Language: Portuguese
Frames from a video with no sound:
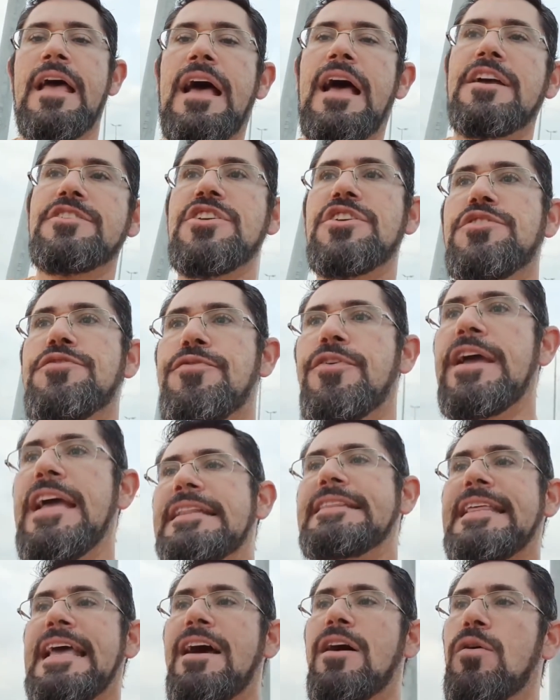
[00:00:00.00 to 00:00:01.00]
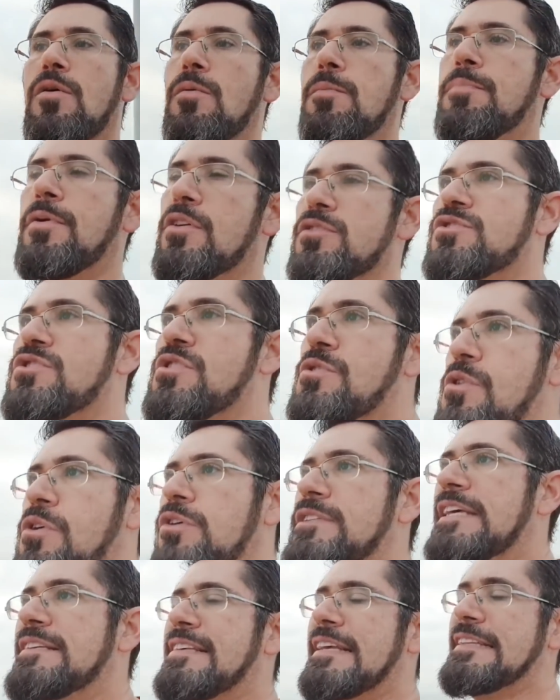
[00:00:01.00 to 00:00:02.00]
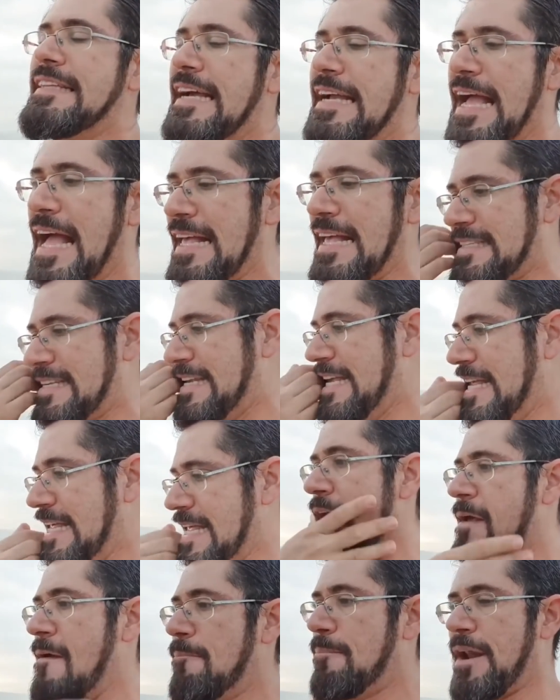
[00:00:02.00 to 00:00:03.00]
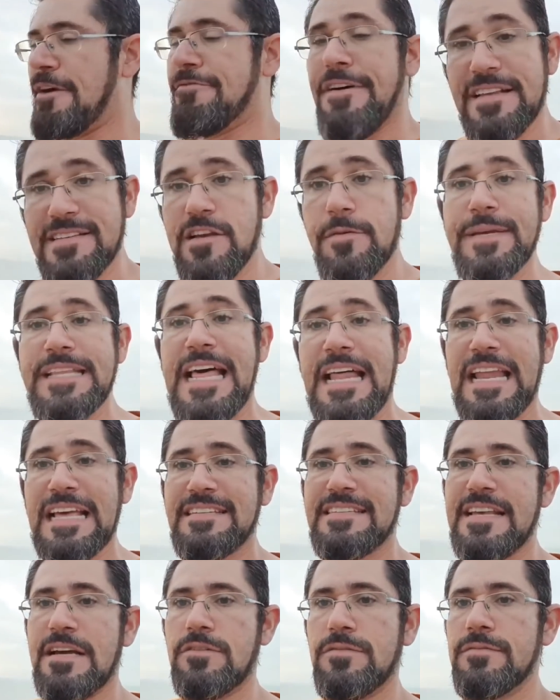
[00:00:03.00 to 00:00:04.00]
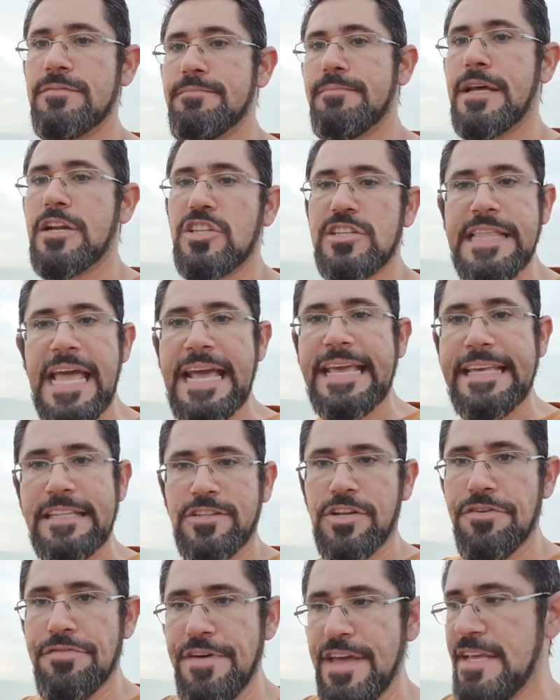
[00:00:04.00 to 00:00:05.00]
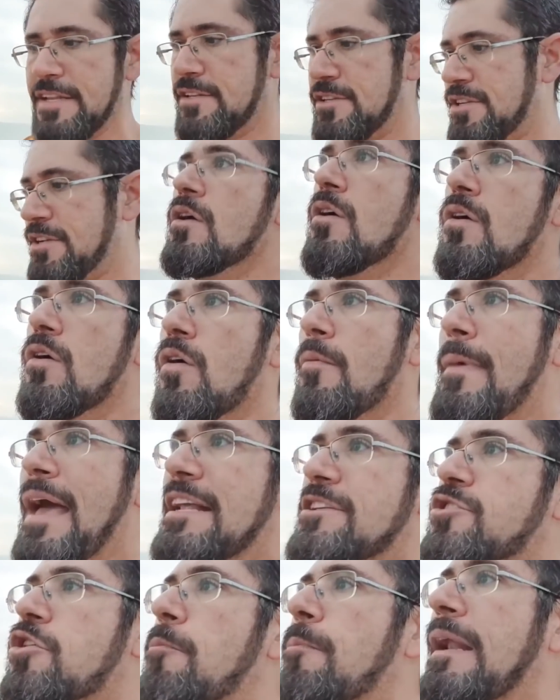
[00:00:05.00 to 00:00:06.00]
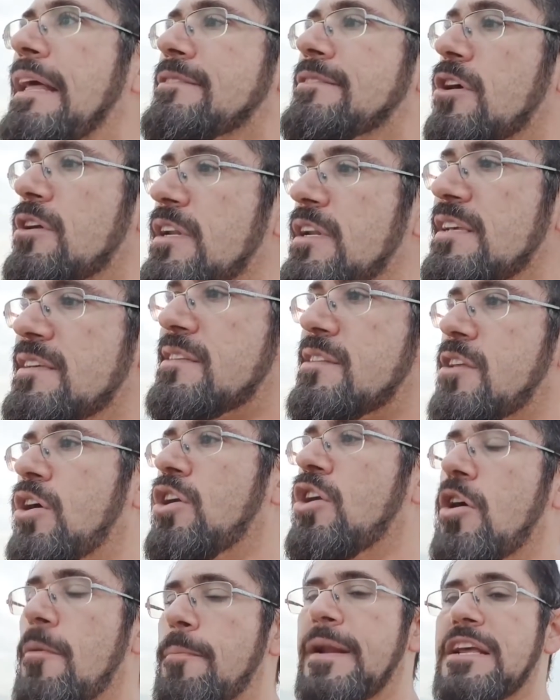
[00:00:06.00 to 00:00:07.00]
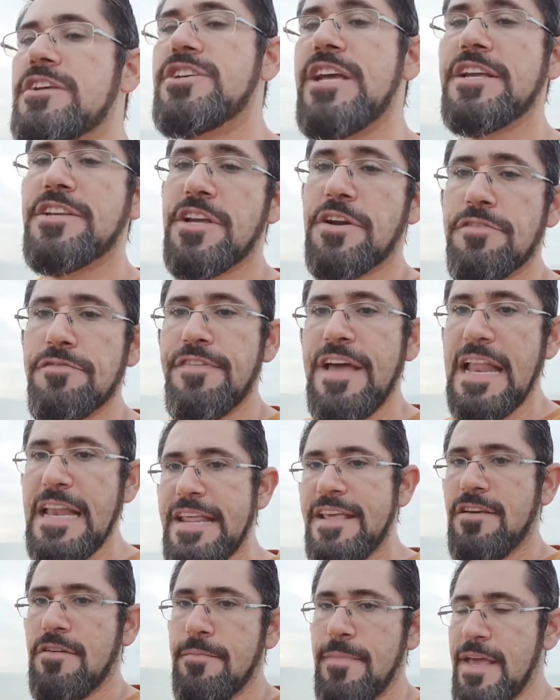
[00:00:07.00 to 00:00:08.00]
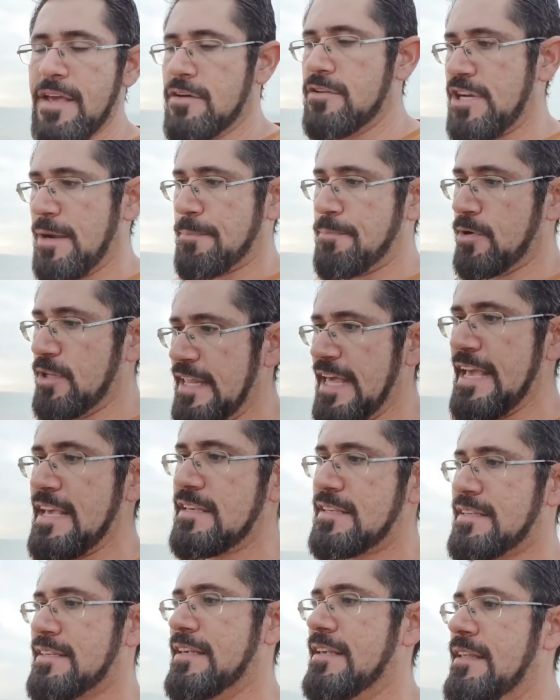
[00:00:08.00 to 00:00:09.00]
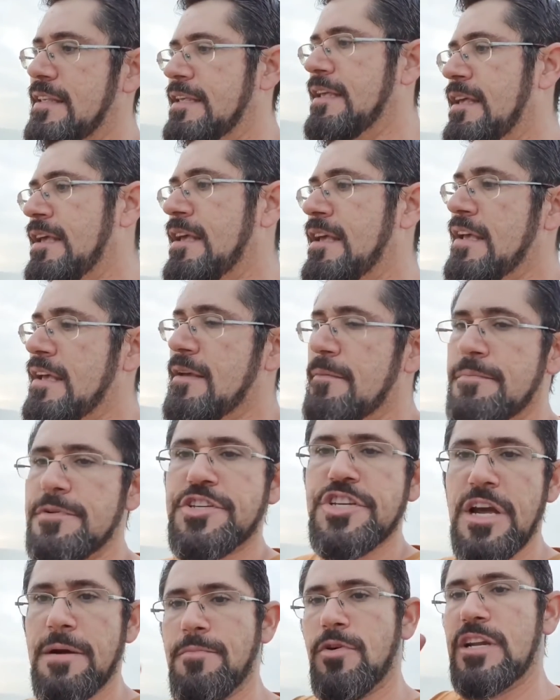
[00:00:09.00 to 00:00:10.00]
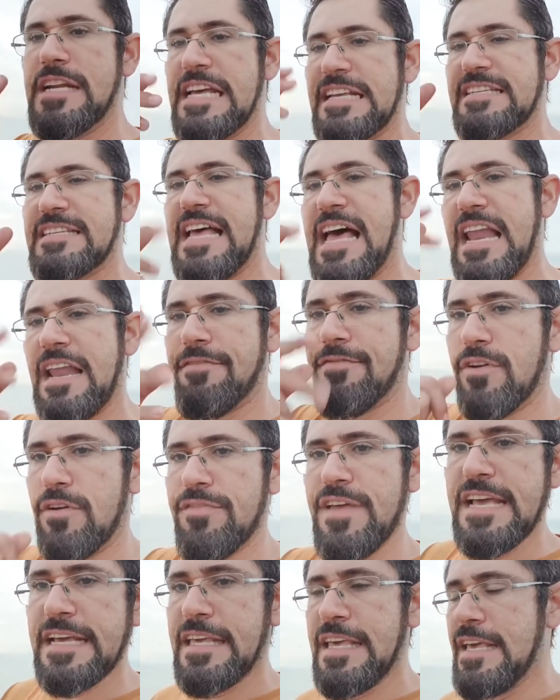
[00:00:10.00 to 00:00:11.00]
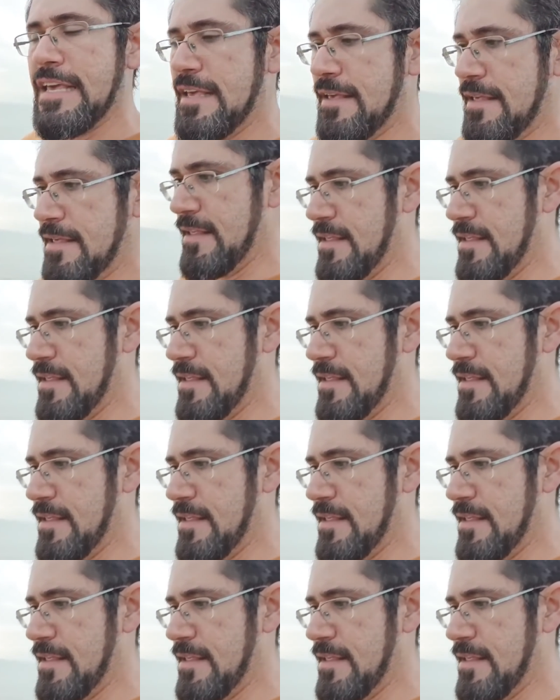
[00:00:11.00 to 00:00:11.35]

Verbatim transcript: a gente foi até o pronto-socorro da Santa Casa para fazer uma inalação, Berotec, trovente. O médico plantonista olhou pra gente, era um velhinho meio japonês, me chamou na sala, falou, vem aqui.